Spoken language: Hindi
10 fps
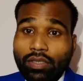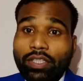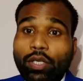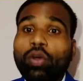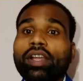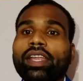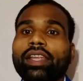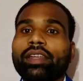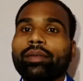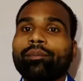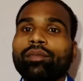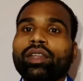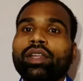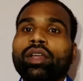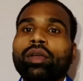क्योंकि
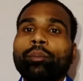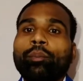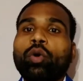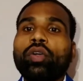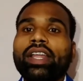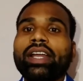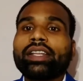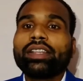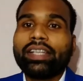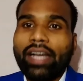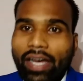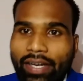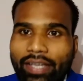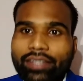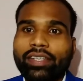प्रोडक्ट
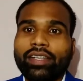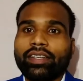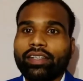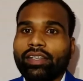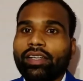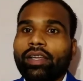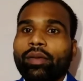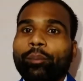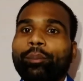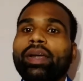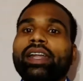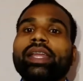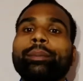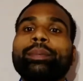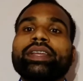दिखाने से
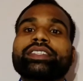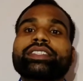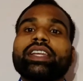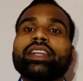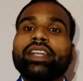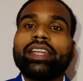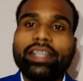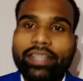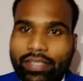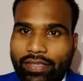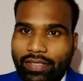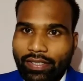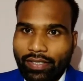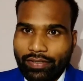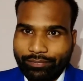बड़ी पिक्चर नहीं दिखती
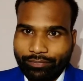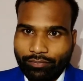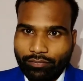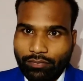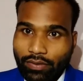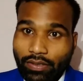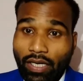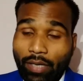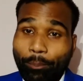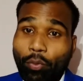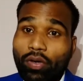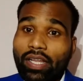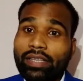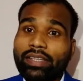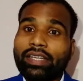है जी हाँ
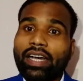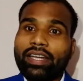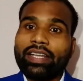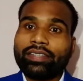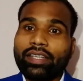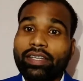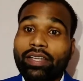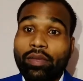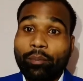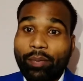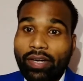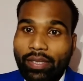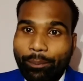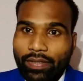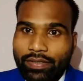प्रोडक्ट दिखाने से बड़ी
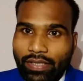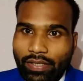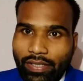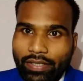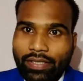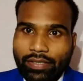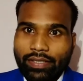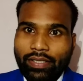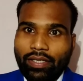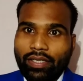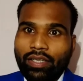पिक्चर नहीं दिखती है